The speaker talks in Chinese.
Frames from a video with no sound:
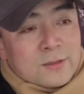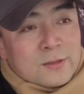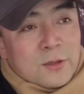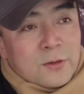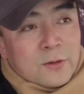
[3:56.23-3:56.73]

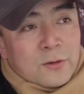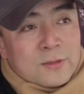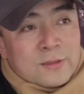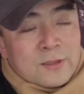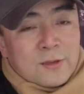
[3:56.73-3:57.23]
车友
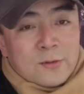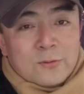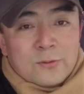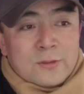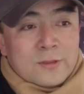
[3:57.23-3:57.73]
私信老
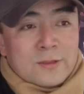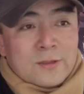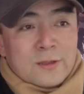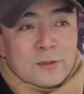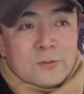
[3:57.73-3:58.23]
杜，这
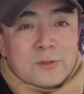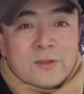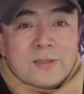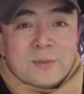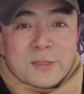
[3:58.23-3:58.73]
个老杜到
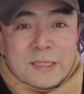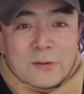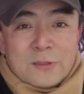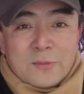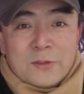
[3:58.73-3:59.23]
底怎么加
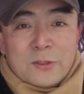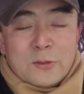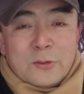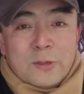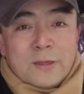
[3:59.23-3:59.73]
入咱们车
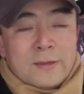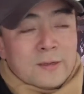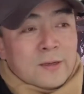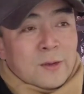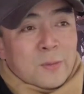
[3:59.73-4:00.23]
友会？
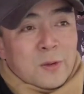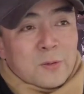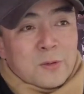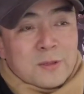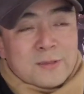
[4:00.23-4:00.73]
包
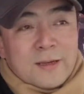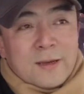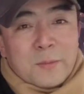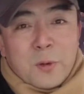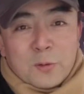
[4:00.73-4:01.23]
括
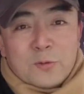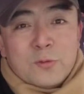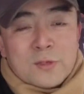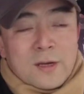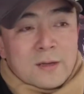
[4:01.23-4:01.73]
在某
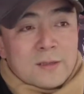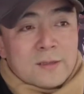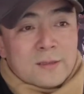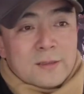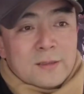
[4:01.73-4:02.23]
度上，
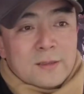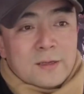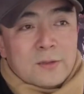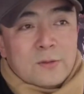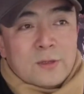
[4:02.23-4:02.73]
呃，
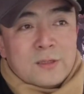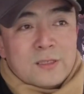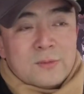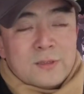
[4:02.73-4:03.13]
很多视